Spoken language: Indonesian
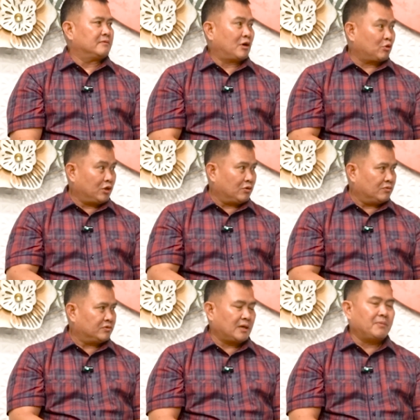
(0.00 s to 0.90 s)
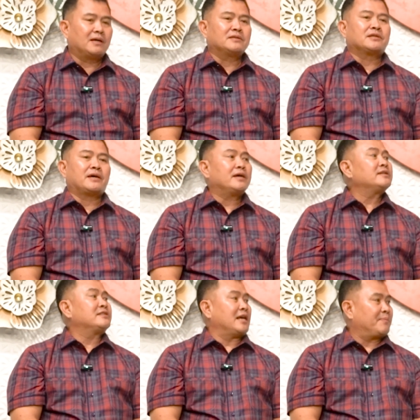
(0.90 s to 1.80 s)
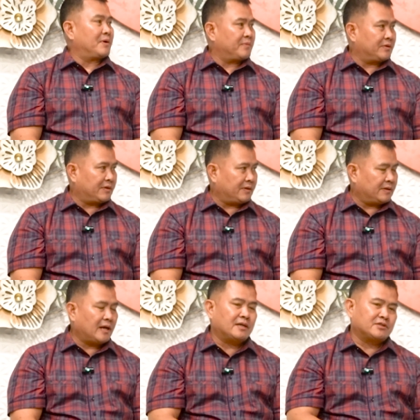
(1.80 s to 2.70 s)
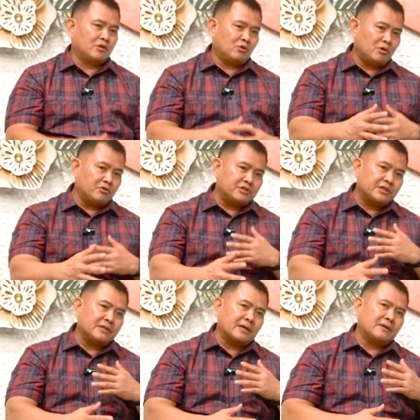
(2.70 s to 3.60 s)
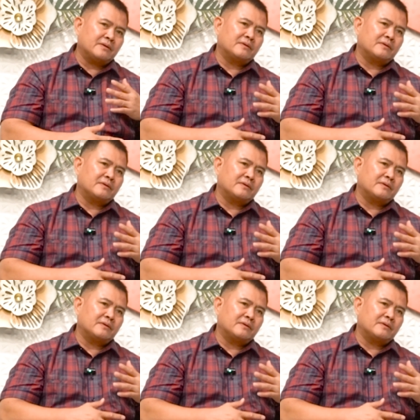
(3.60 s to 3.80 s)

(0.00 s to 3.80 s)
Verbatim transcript: Hmm. Waktu itu, saya nah, bilang, saya siap. Pak Hmm. Nah, setelah itu beliau cerita,